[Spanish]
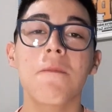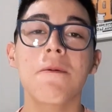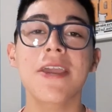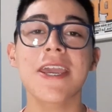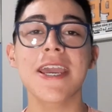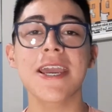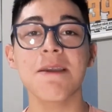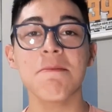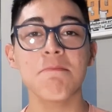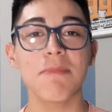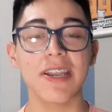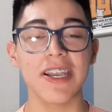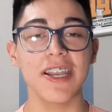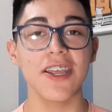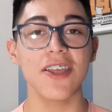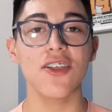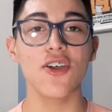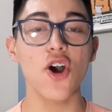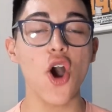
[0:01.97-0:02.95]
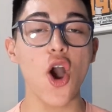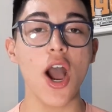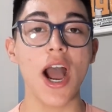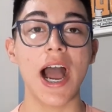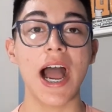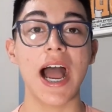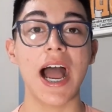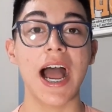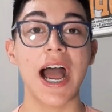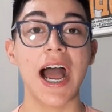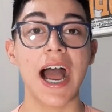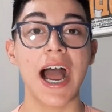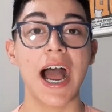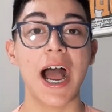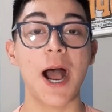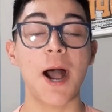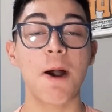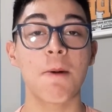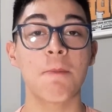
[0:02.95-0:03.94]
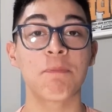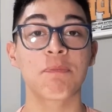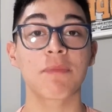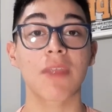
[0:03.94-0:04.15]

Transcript: Bienvenido a,